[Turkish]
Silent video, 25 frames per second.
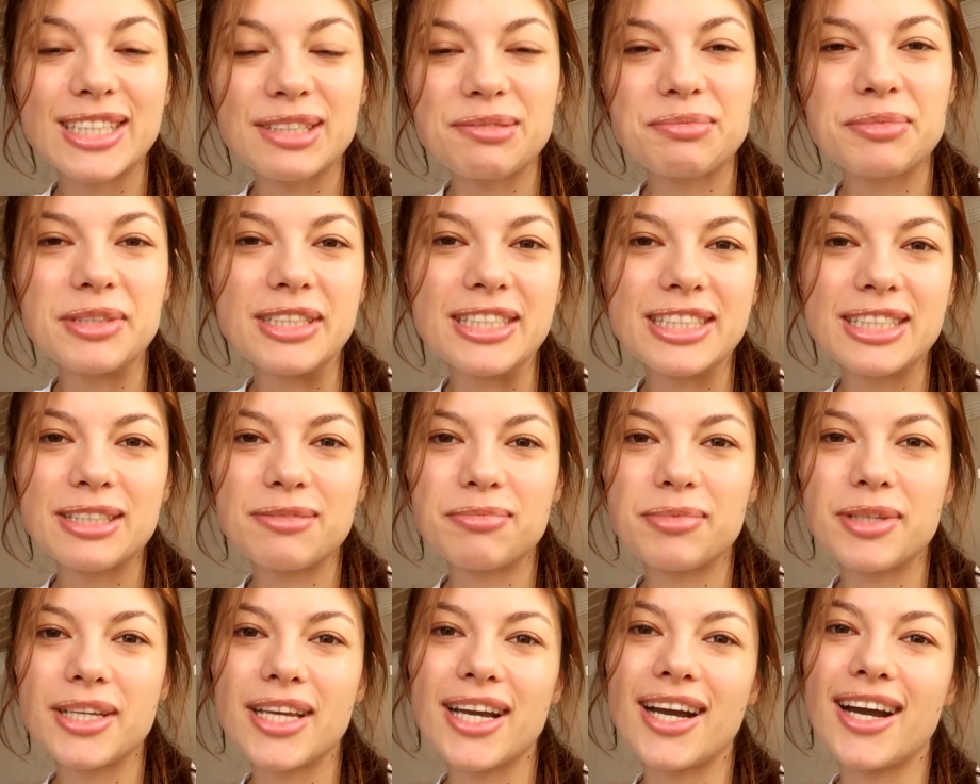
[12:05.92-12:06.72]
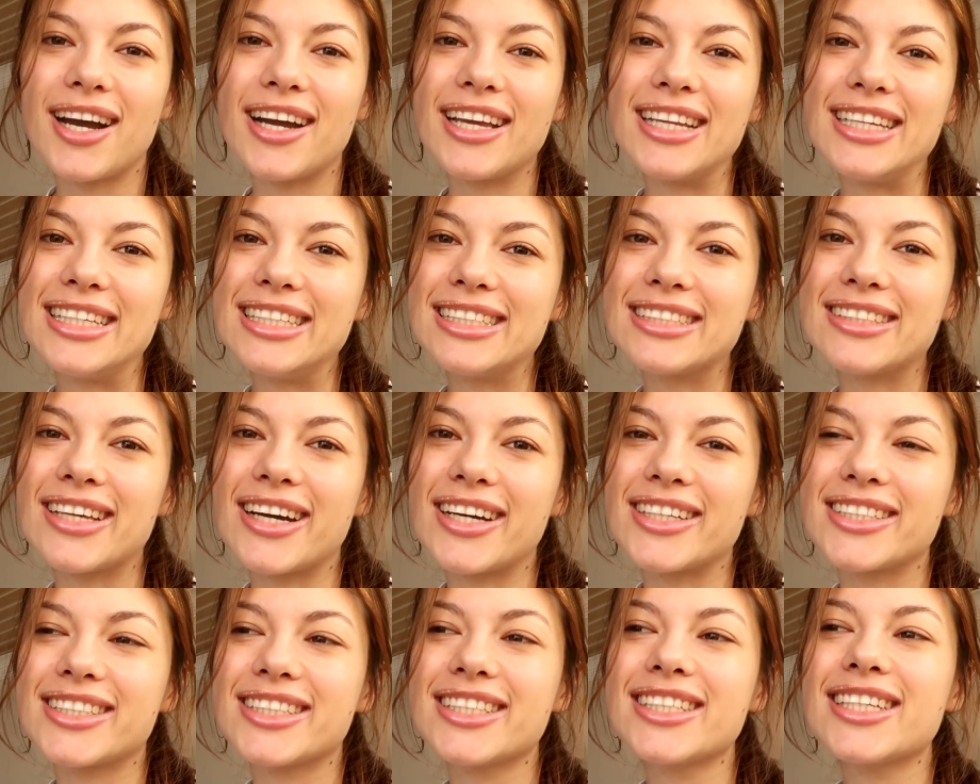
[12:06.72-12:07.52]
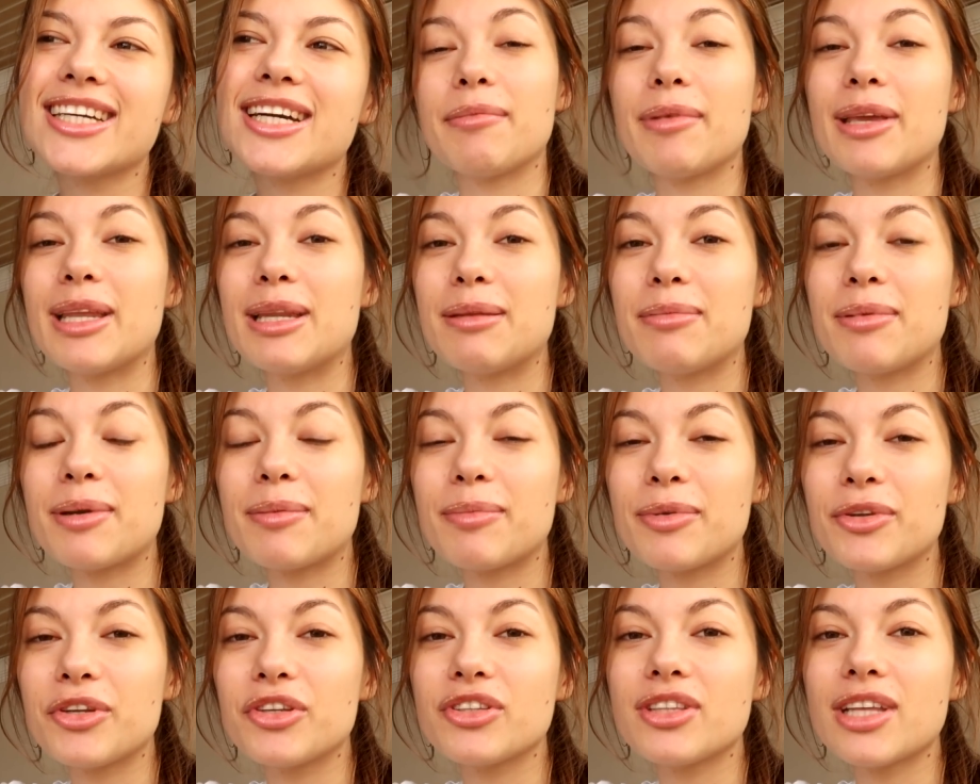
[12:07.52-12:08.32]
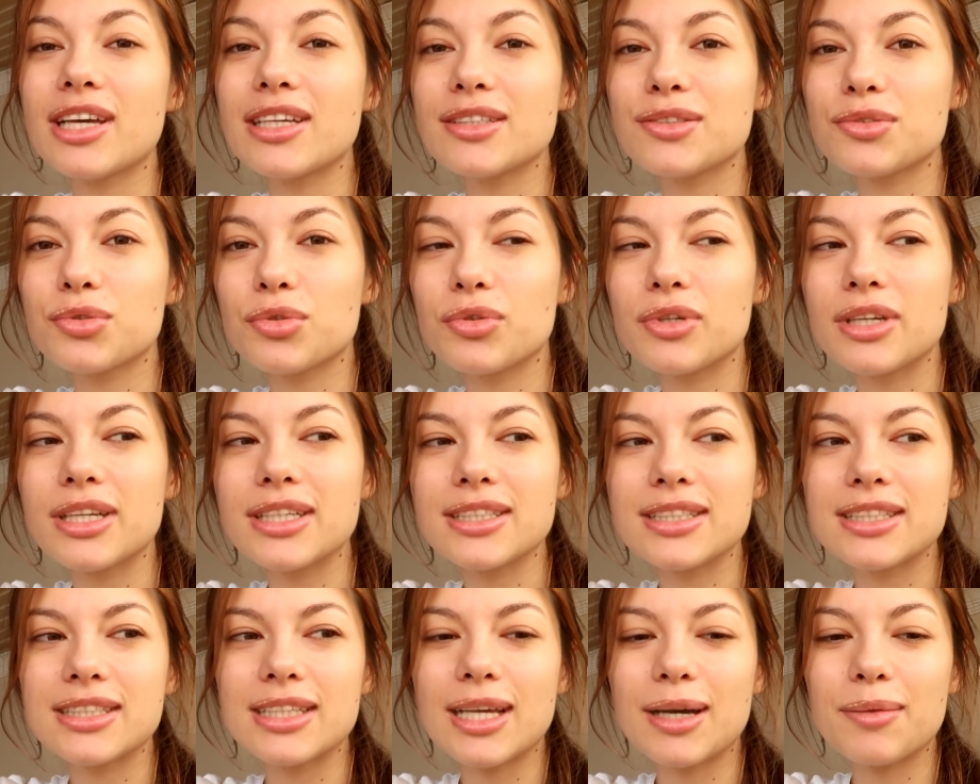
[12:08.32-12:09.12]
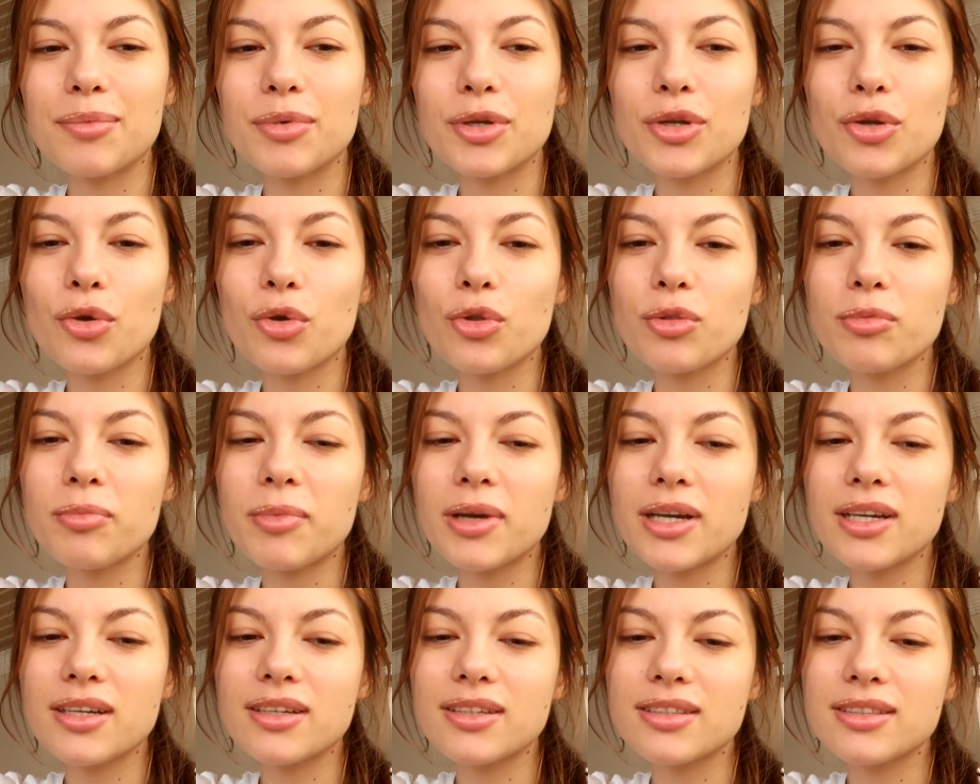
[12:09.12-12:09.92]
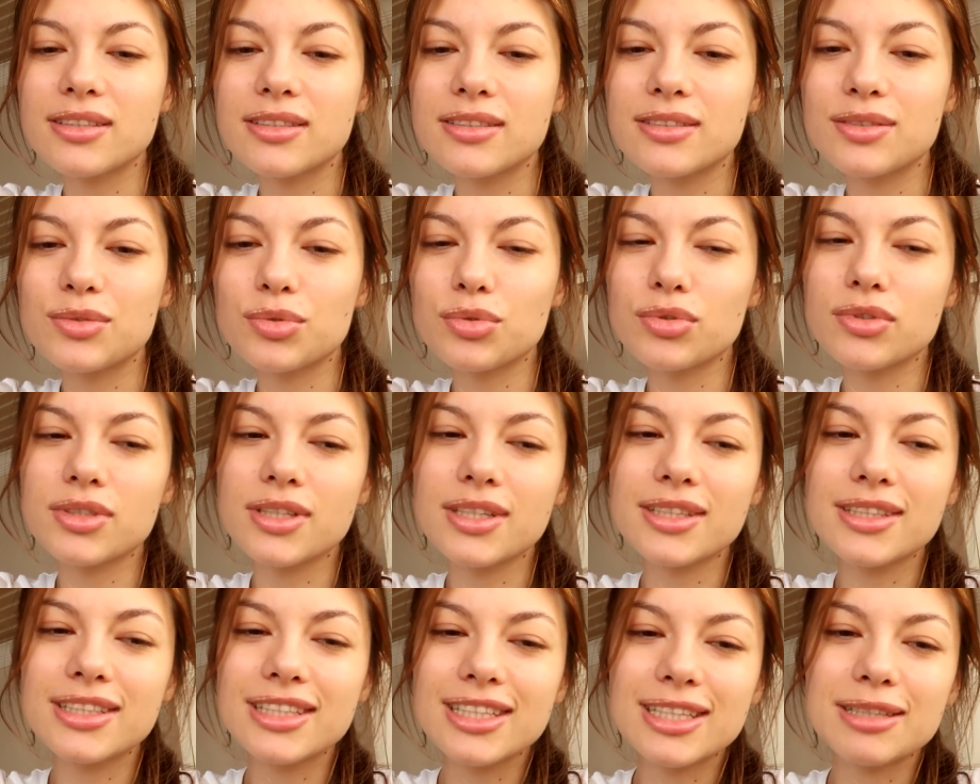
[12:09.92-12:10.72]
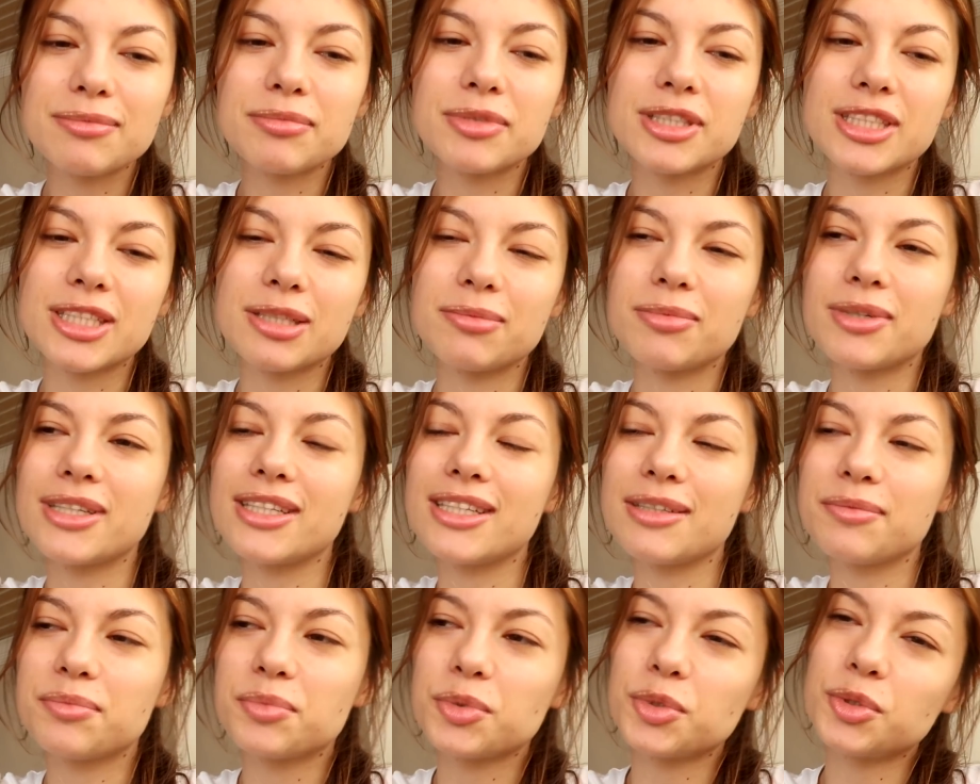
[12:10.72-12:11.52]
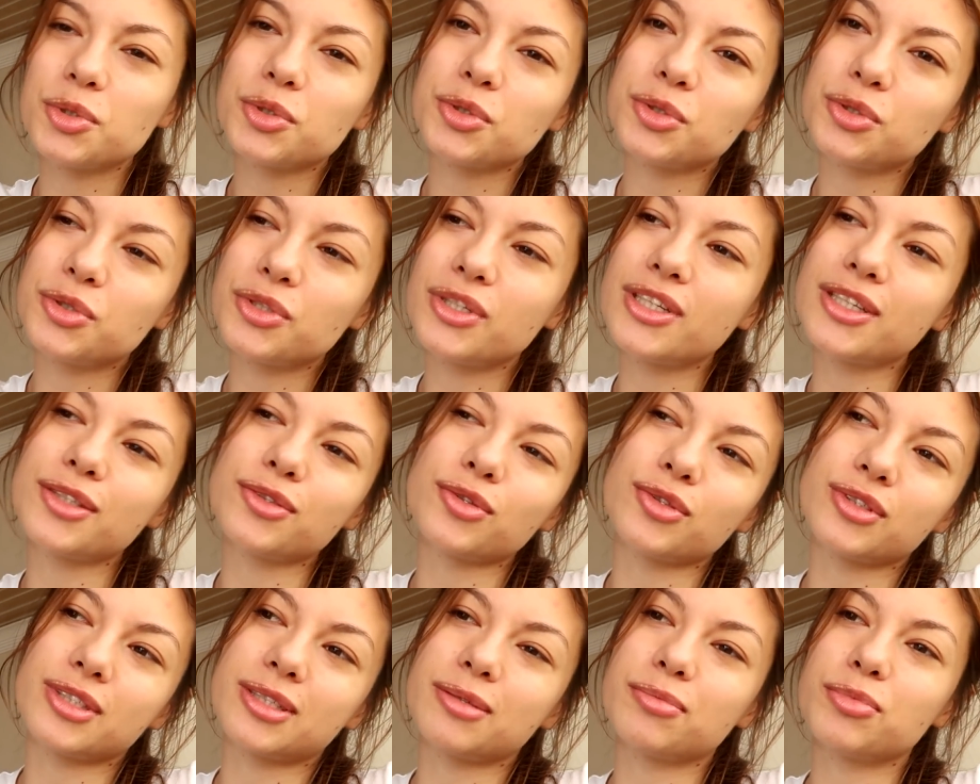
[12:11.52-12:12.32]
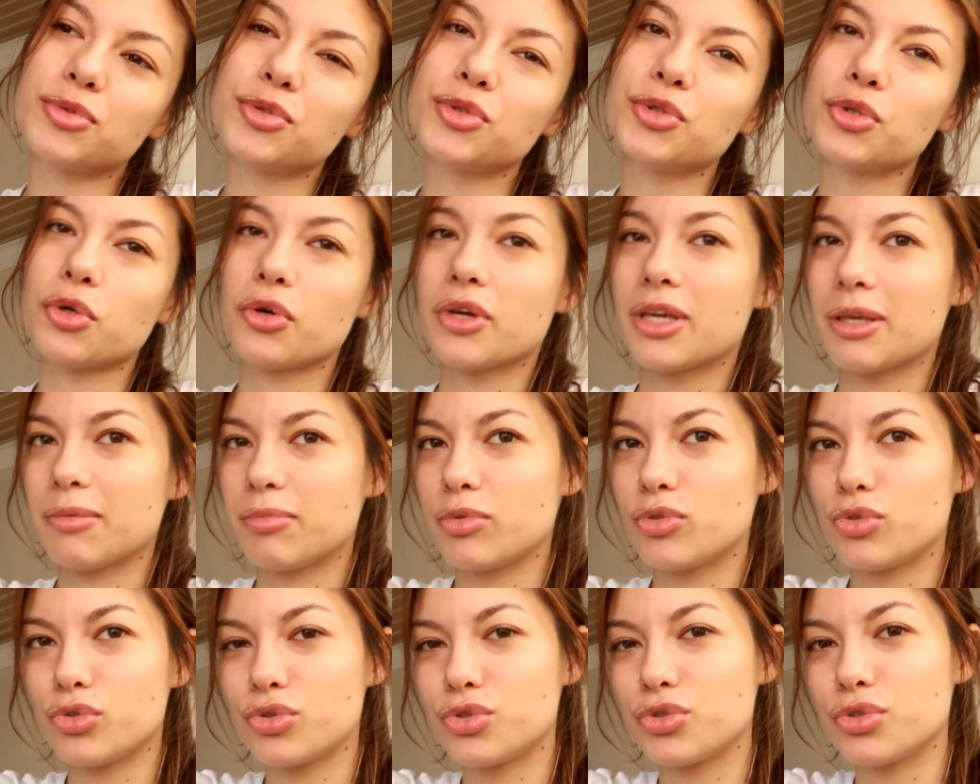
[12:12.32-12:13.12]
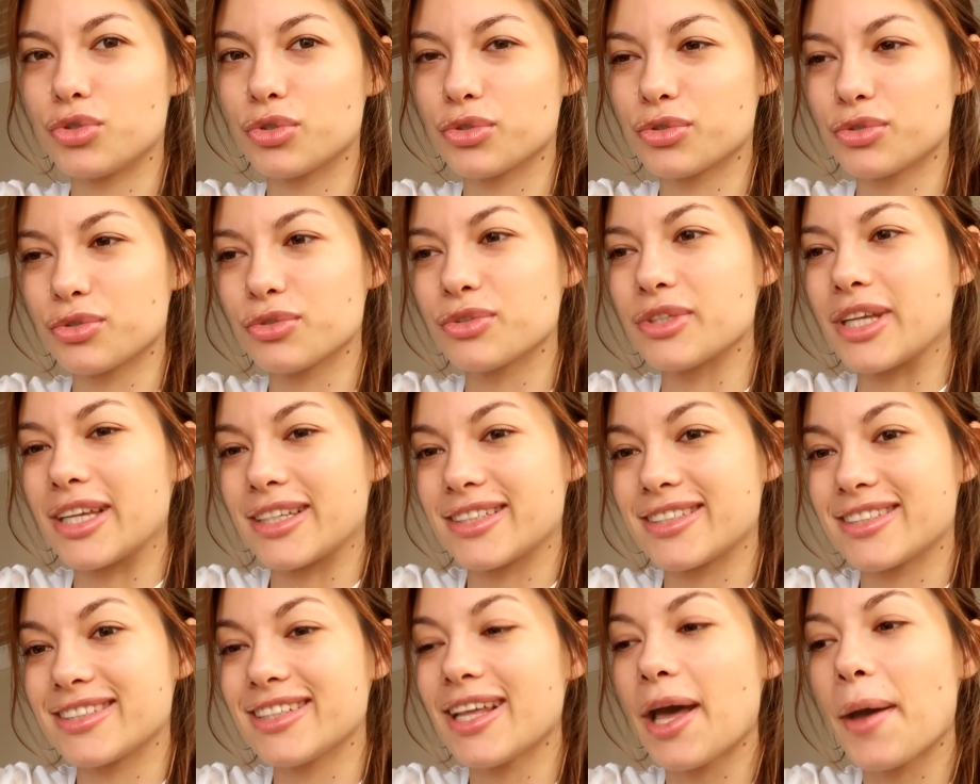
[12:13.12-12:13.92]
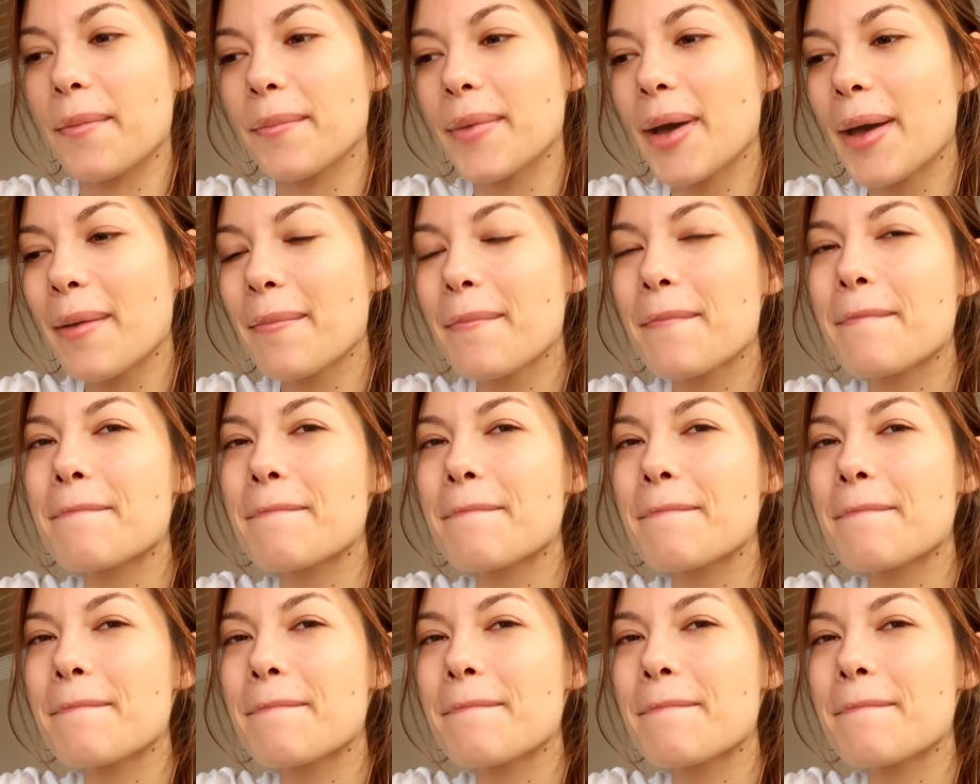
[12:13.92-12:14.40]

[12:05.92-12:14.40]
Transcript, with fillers: 40 binlik bir aileyiz artık. Belli bir aboneden sonra siz abone olmak zorunda değilmiş gibi. Hani büyüdü nasıl olsa büyüyor gibi düşünüyorsunuz aslında ama